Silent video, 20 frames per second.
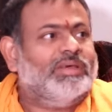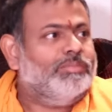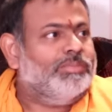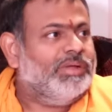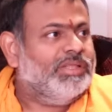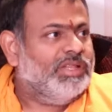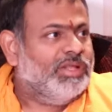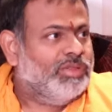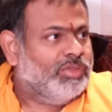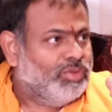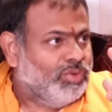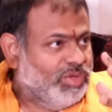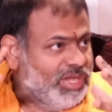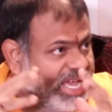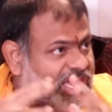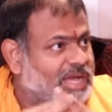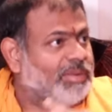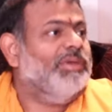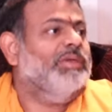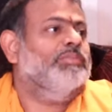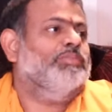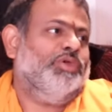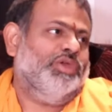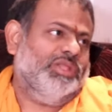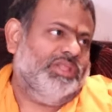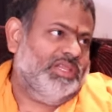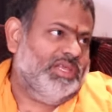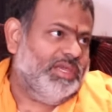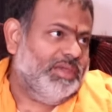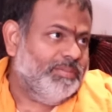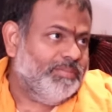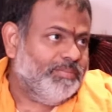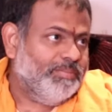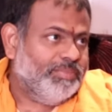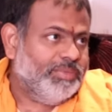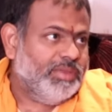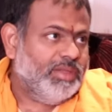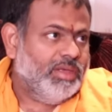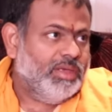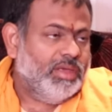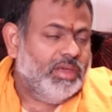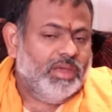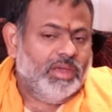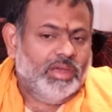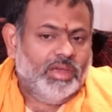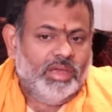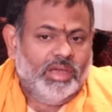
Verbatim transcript: సంబంధంతో ఏకమైపోయింది ఓకే